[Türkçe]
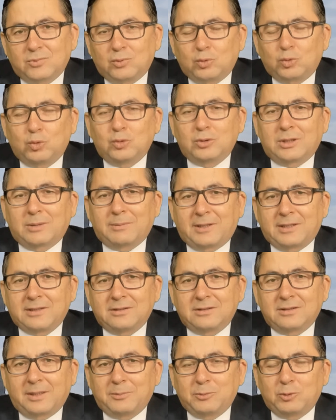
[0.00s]
uzun
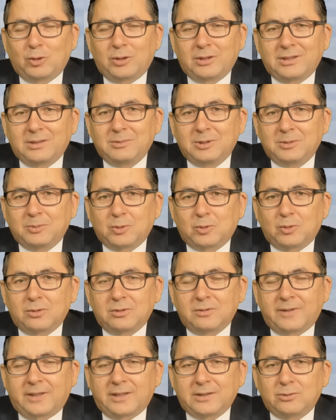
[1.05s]
zamandır hep söylediğimiz bir
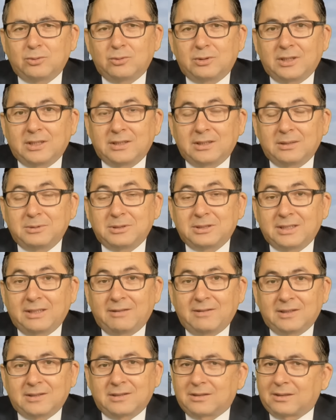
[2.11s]
konu var. Türkiye'de bir
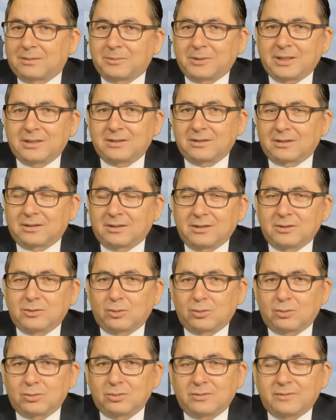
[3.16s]
devlet adamı eksikliği
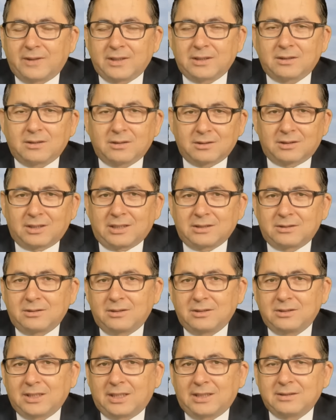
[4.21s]
sorunu var.
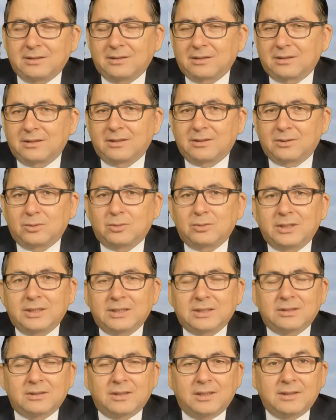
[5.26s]
Katrical dedikleri konu
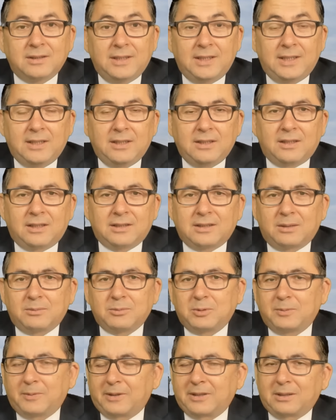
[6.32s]
eskiden.
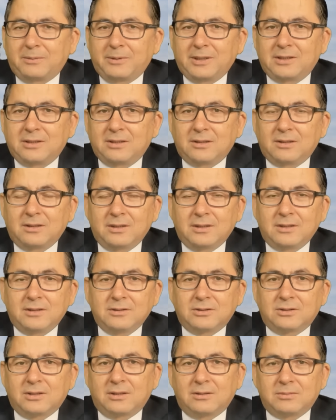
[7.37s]
Adam gibi adam eksikliği.
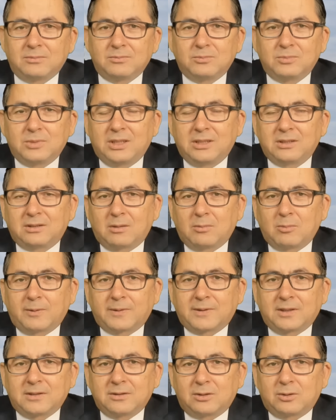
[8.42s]
İşte Milli Savunma
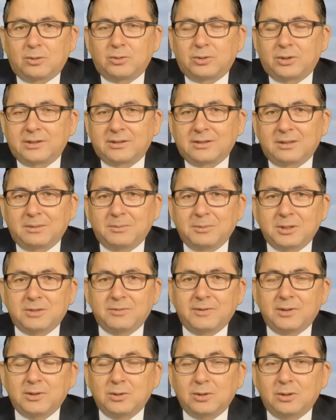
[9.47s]
Bakanı Reuters'e demet
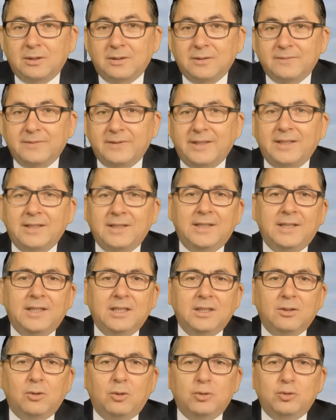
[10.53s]
veriyor ve
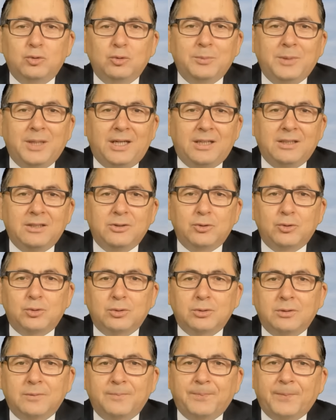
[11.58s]
özü meali
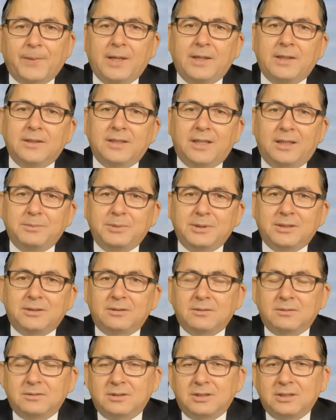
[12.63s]
şu. Ya
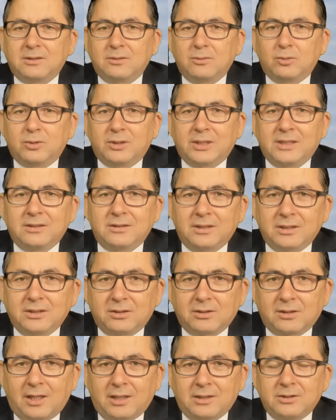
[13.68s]
biz sizin ülkenizde
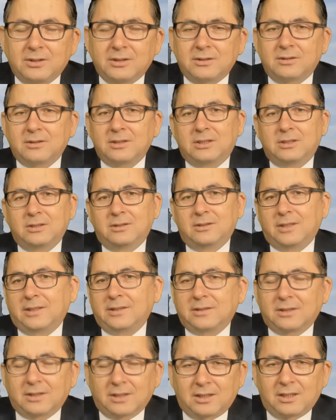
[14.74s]
işgalciyiz, iç
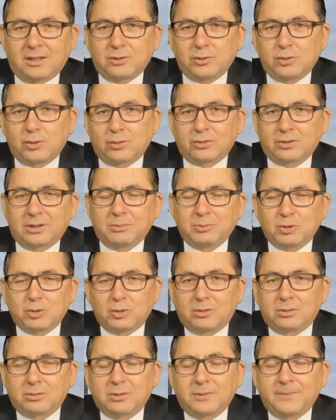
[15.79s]
işlerinize de karışıyoruz demiş
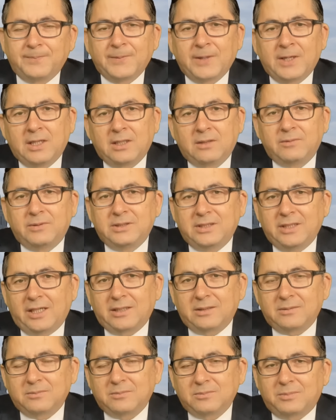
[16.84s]
oldu. Ve
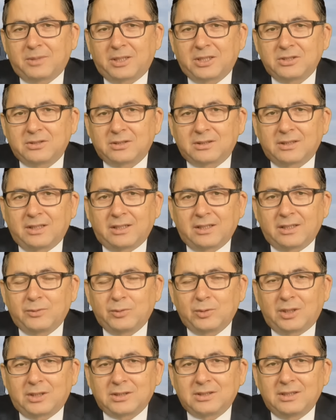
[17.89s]
diğer başlıklar
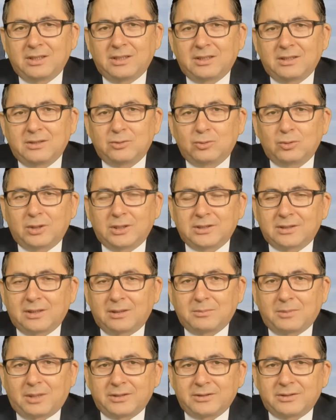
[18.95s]
F-16 ile ilgili
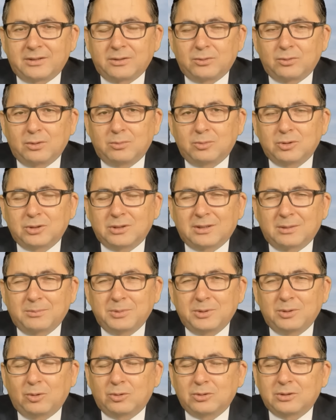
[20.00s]
süreçten bahsediyor. Burada
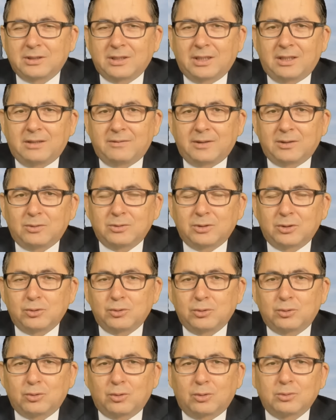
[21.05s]
tabii bir nokta daha var. O da
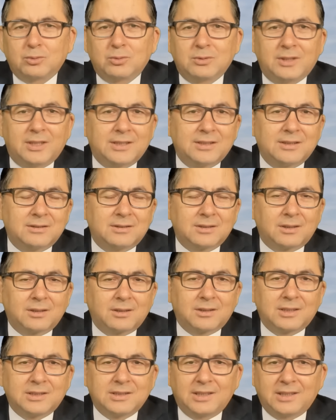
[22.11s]
şu son günlerde
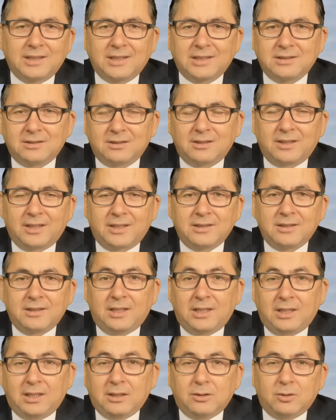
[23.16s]
sıklıkla dile getirilen
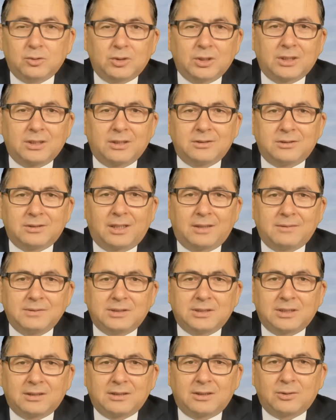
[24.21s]
özellikle
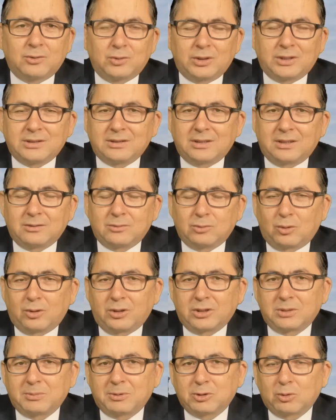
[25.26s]
Cavit Çağlar üzerinden
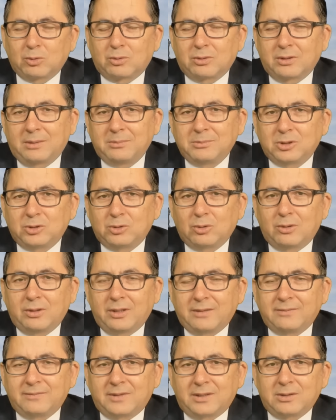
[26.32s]
dolaşıma sokulan bir
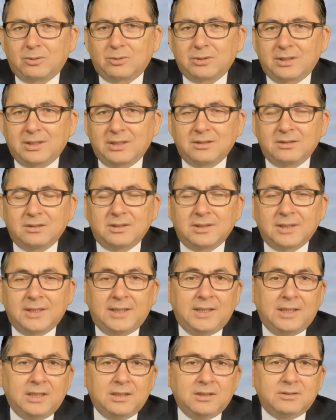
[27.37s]
söylem var. O da nedir?
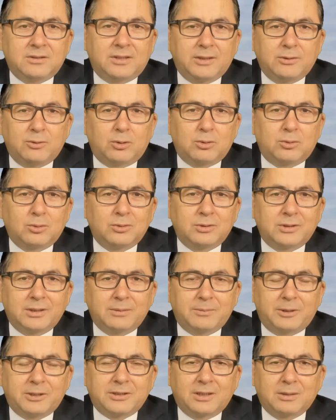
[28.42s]

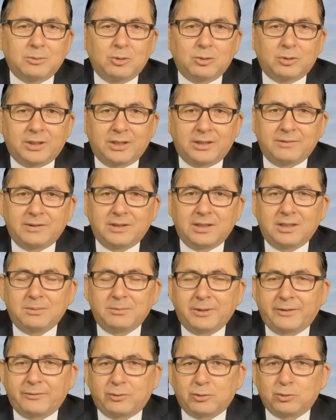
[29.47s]
S-400'leri başka bir ülkeye verelim,
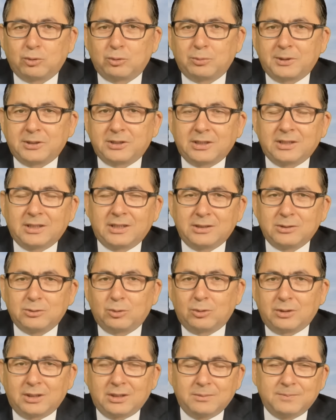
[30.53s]
F-35'e geri
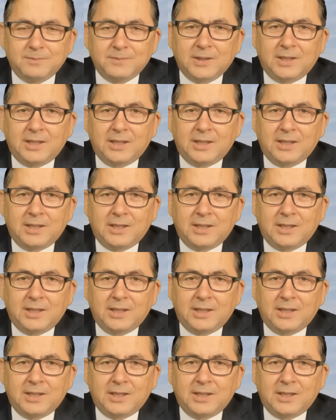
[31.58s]
dönelim.